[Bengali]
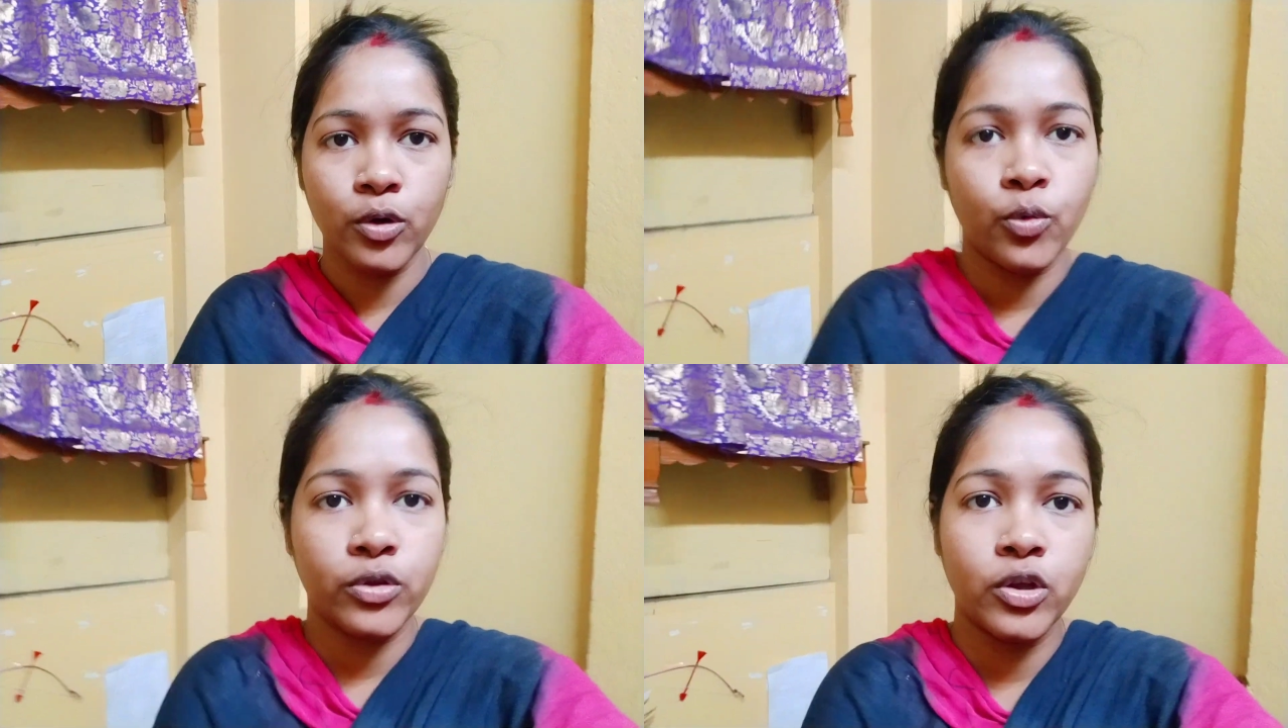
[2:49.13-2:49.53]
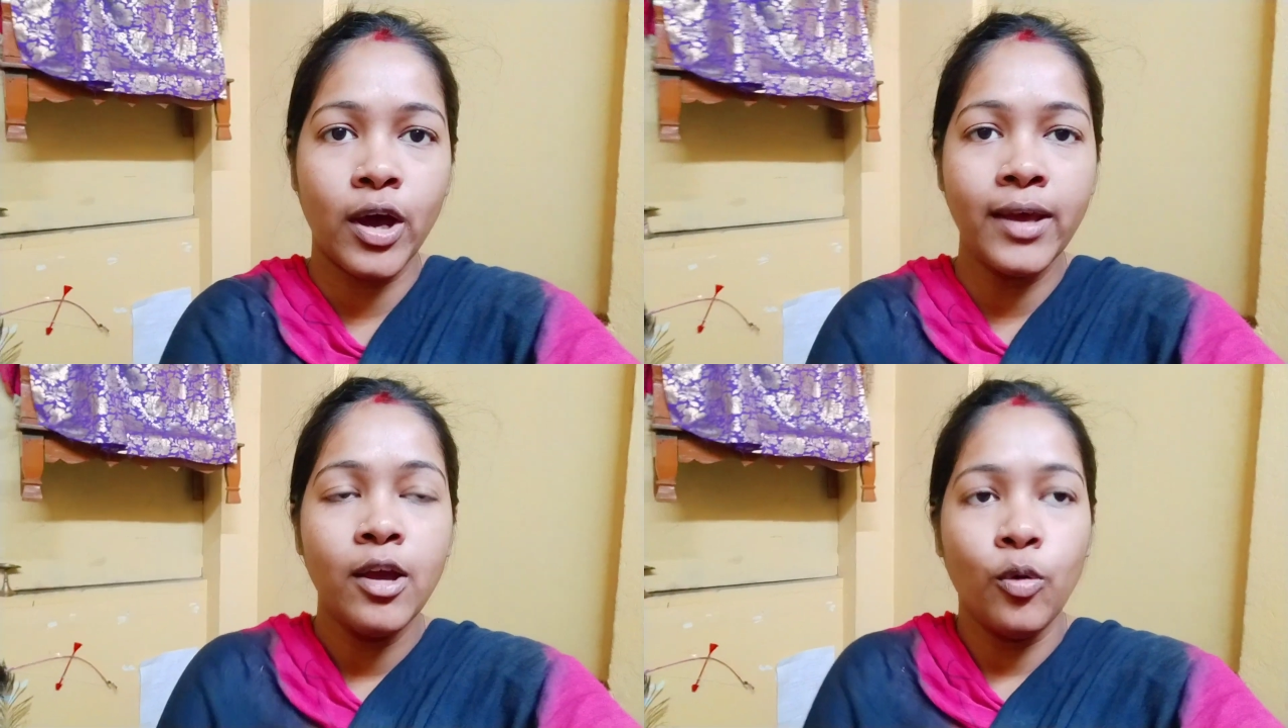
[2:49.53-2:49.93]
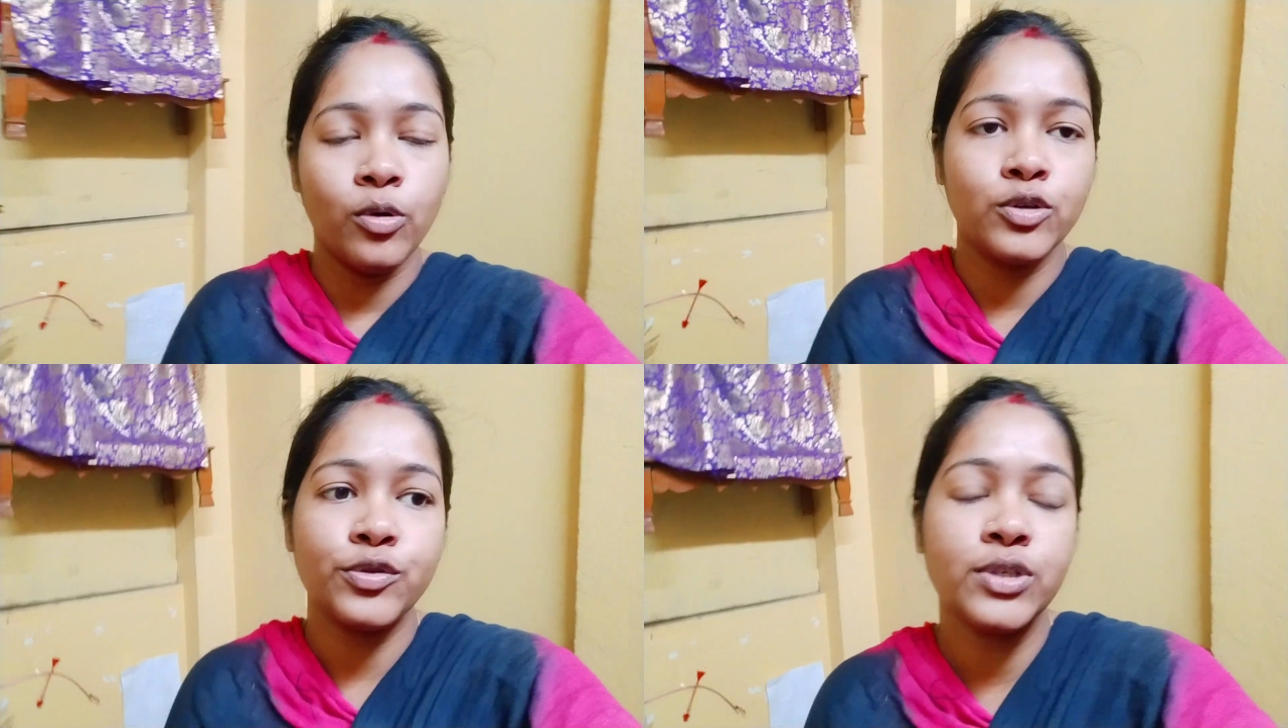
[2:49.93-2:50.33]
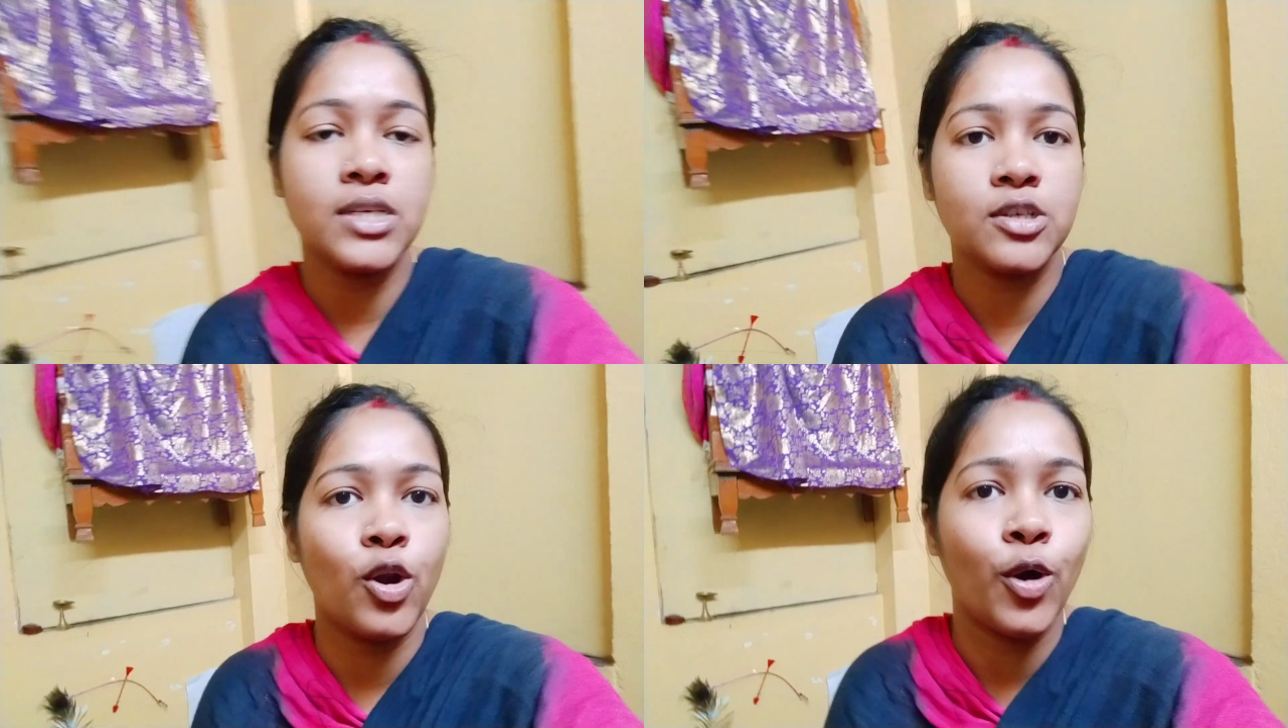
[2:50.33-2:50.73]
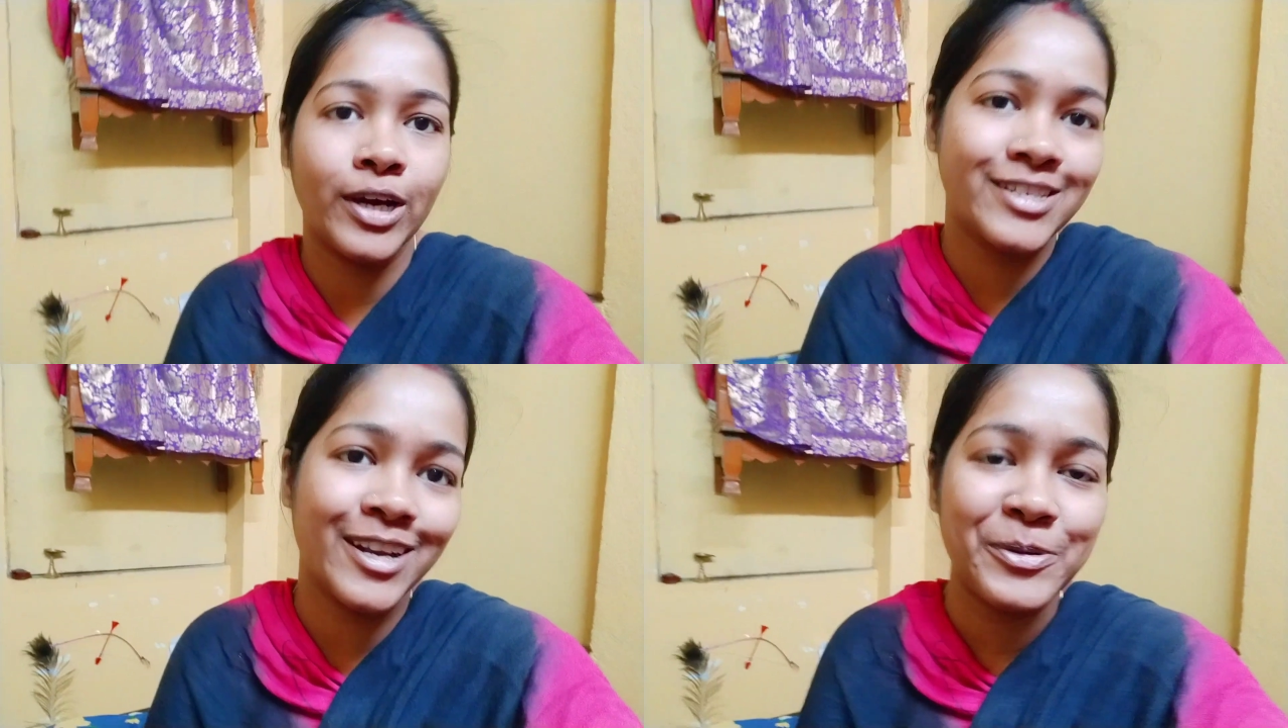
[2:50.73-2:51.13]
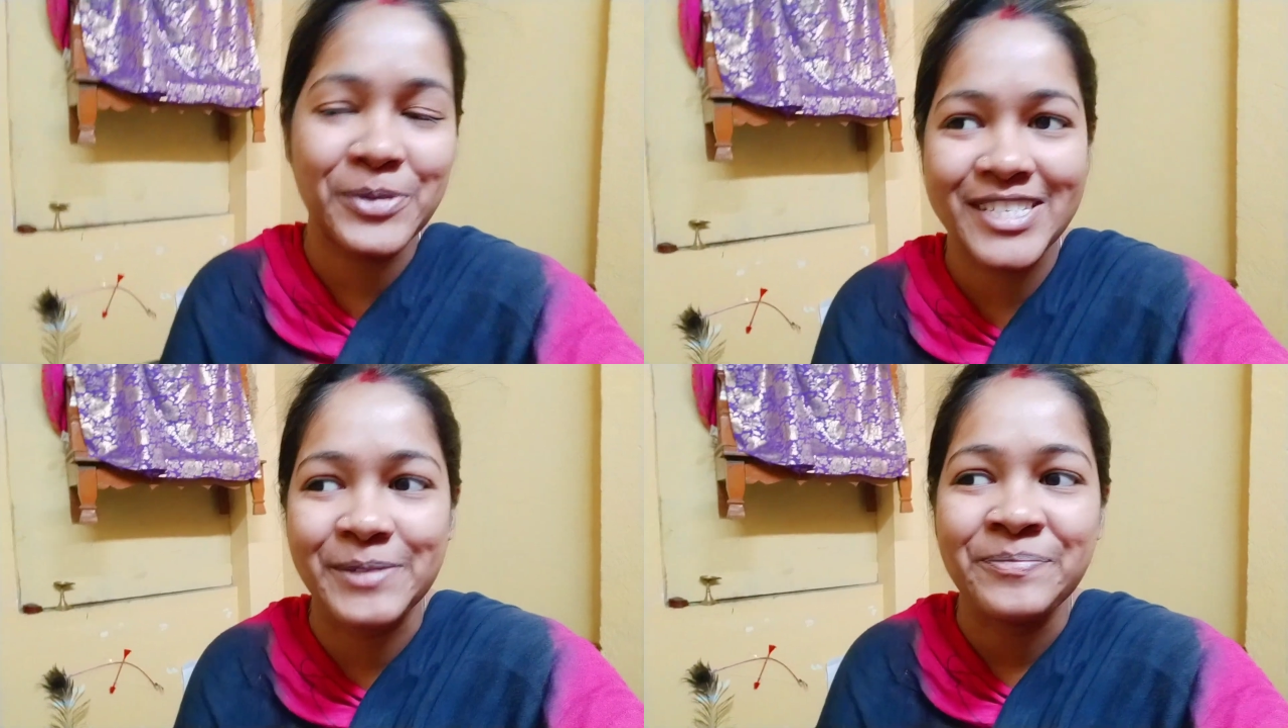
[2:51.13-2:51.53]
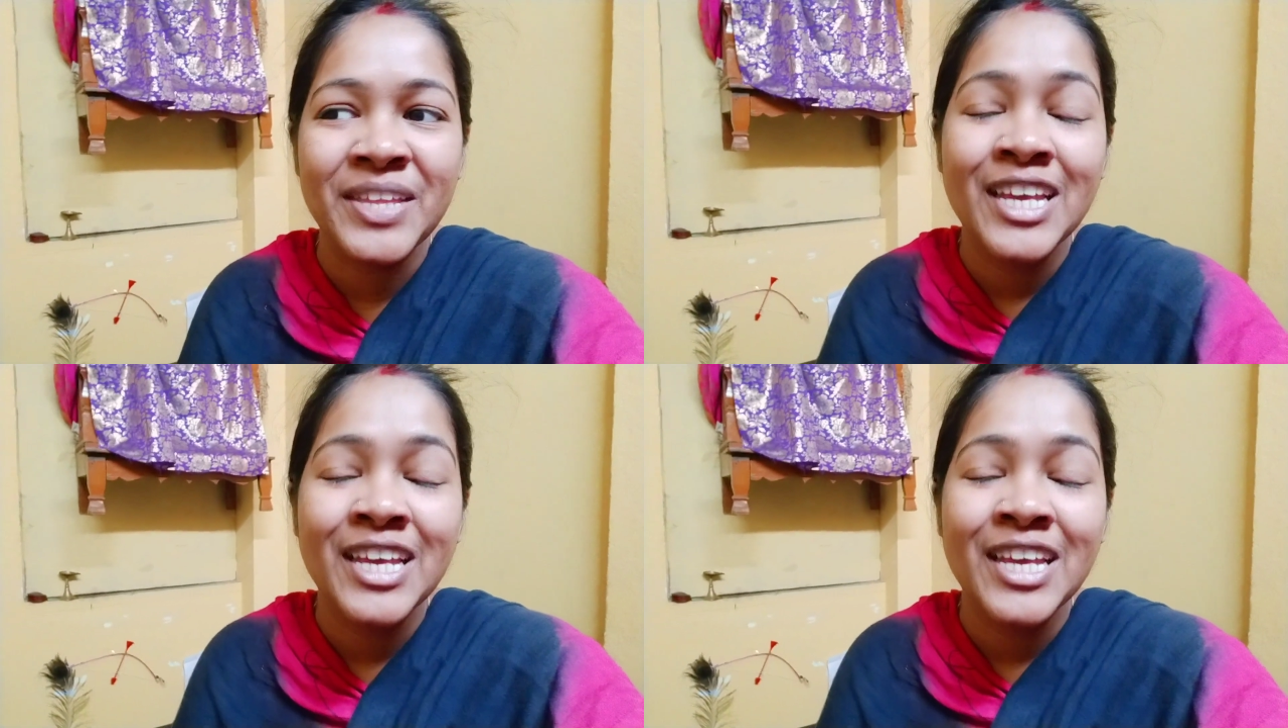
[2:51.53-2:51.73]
করে করতে হয় ওটা শুধু জাস্ট লঙ্কা ছাড়া করেছি